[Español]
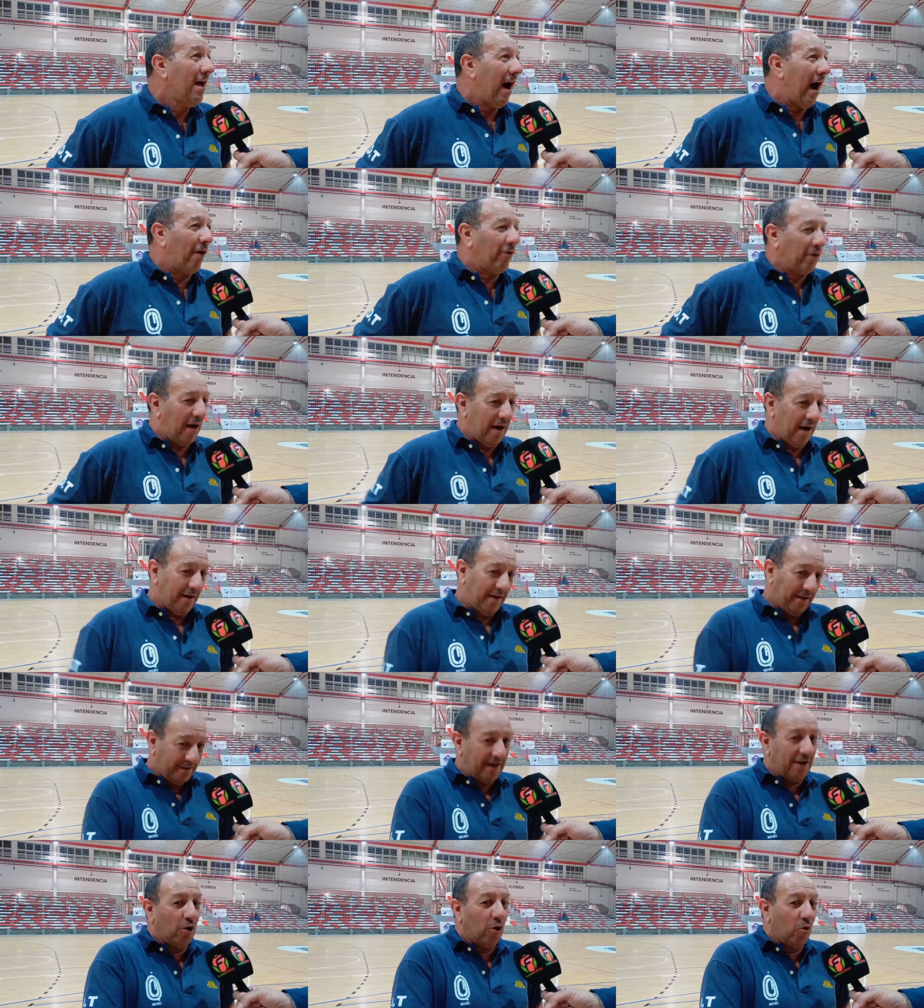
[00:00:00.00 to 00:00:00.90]
Ahora,
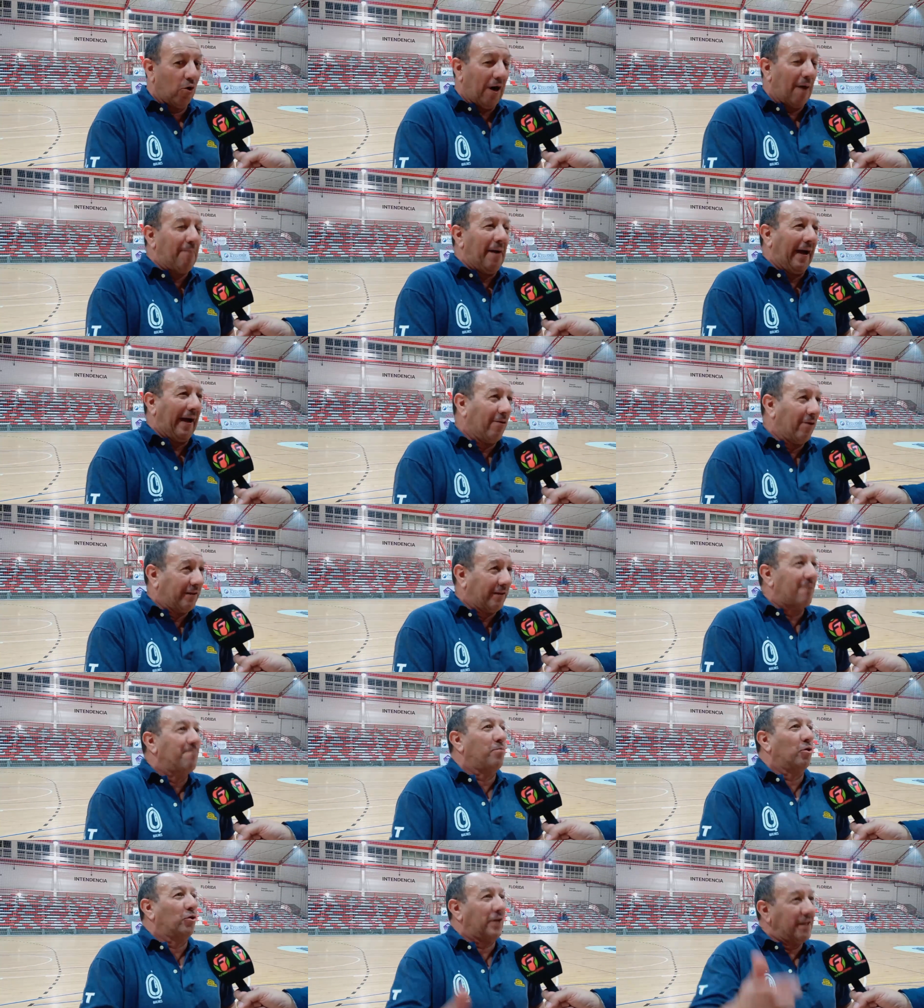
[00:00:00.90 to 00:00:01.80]
ese lobo capaz que no es
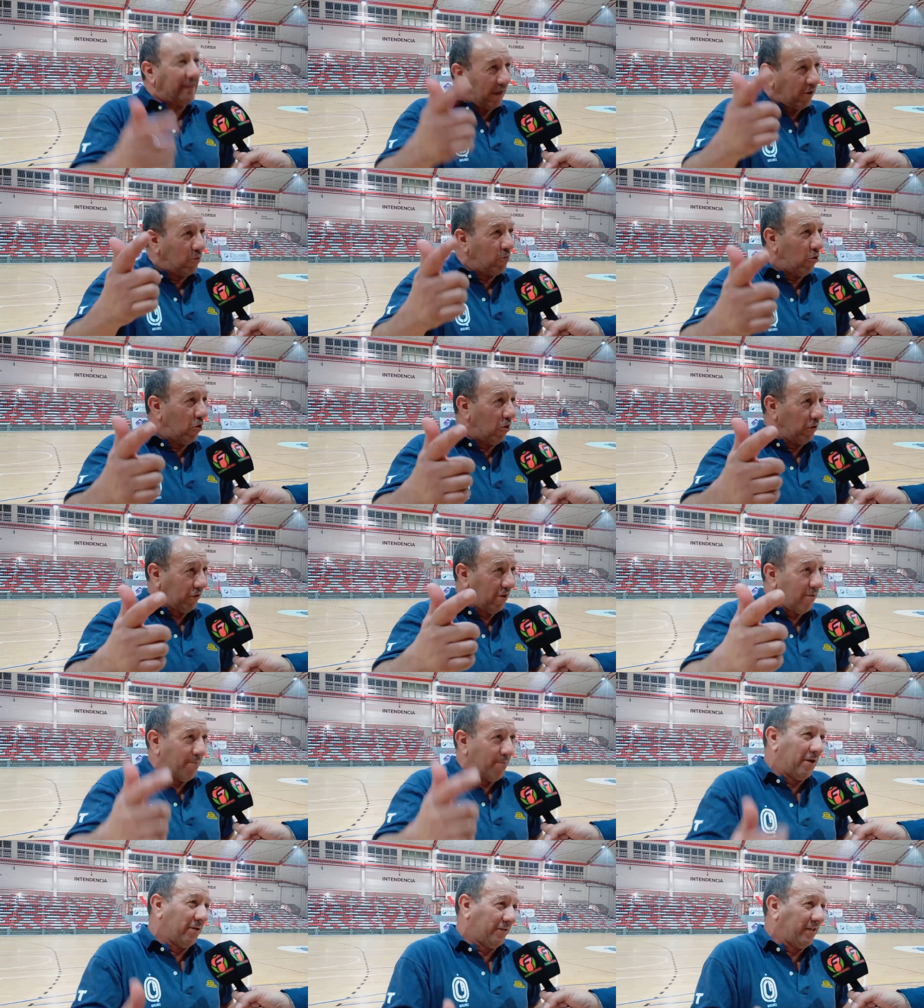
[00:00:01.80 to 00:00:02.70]
tan potente como
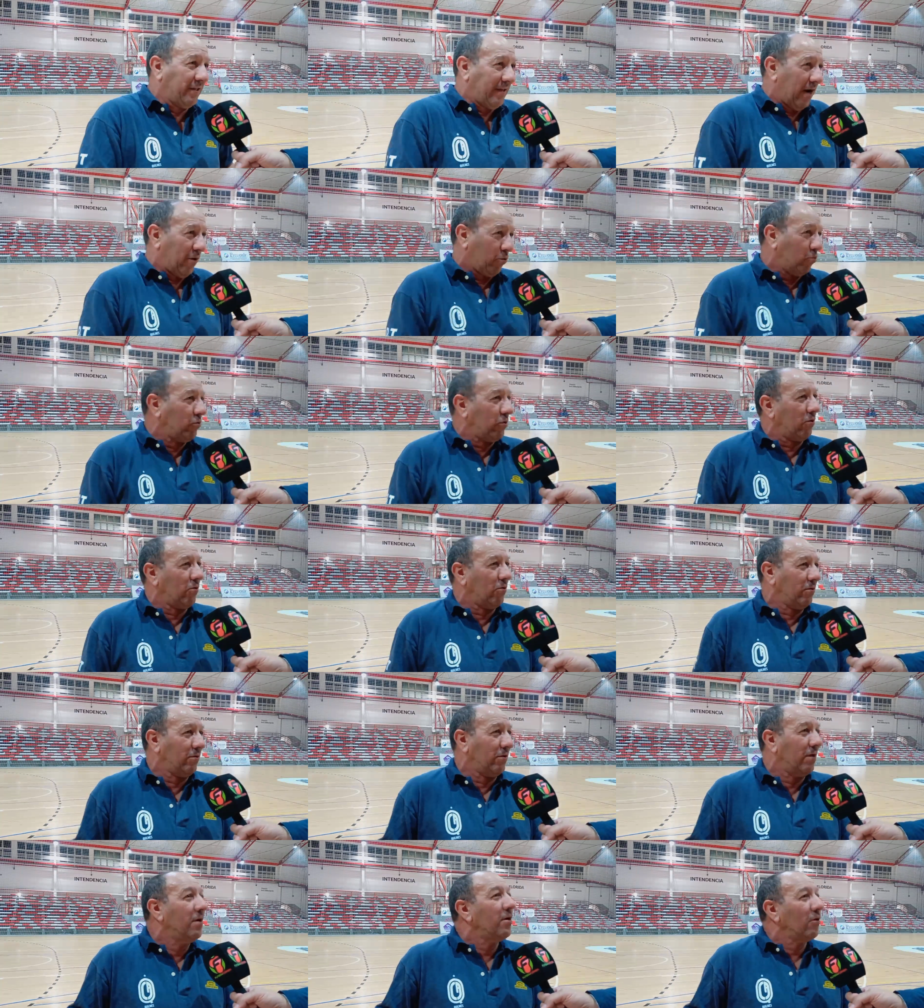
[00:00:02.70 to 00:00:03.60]
otro, pero si está junto
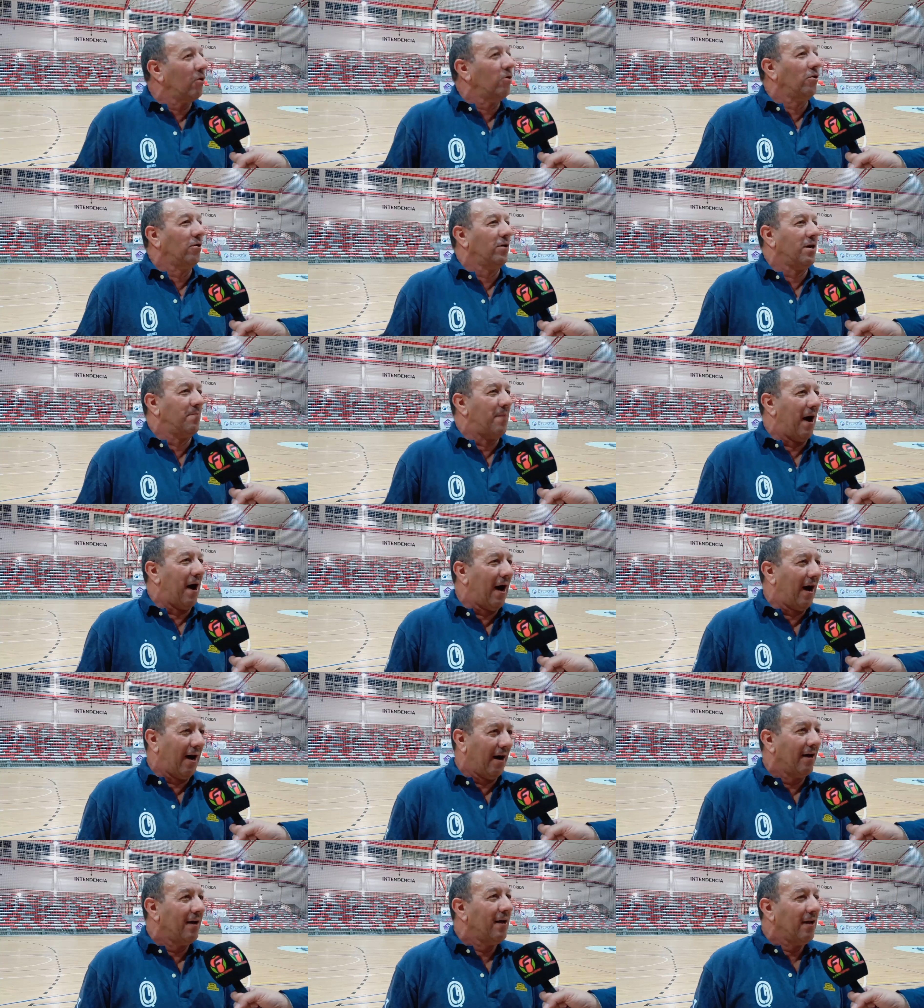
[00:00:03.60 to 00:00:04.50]
con, con los
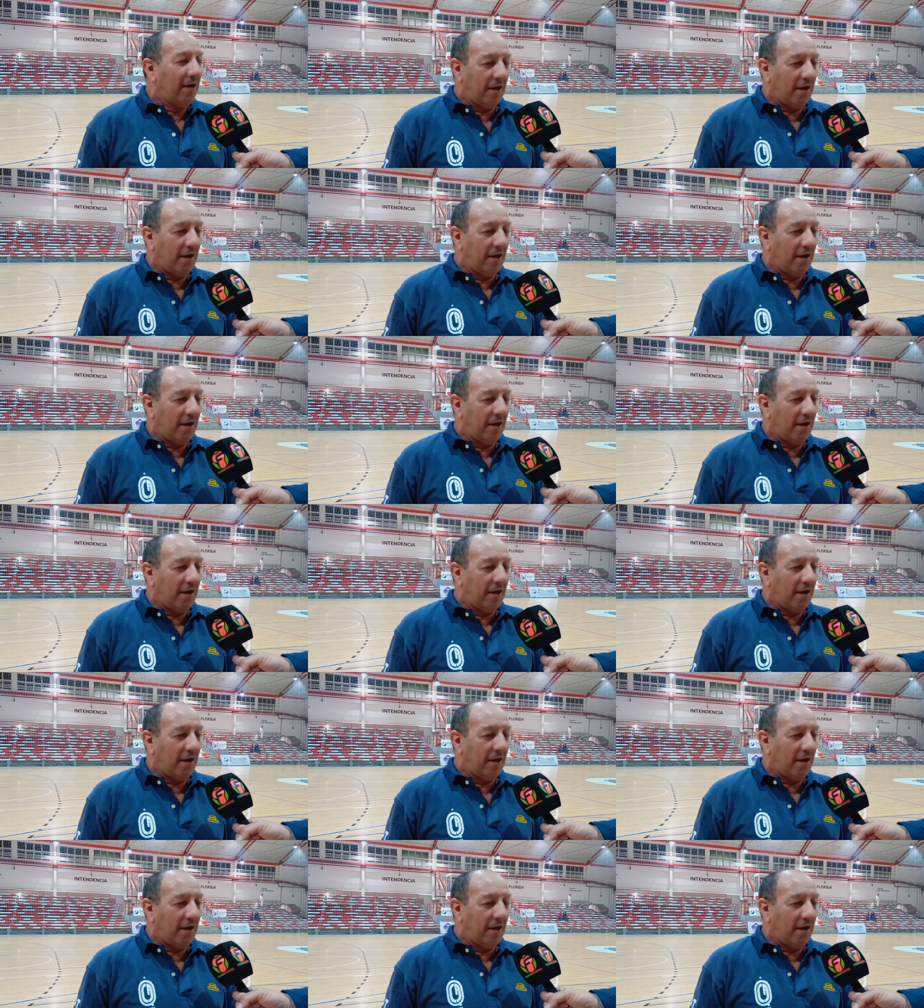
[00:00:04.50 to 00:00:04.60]
demás,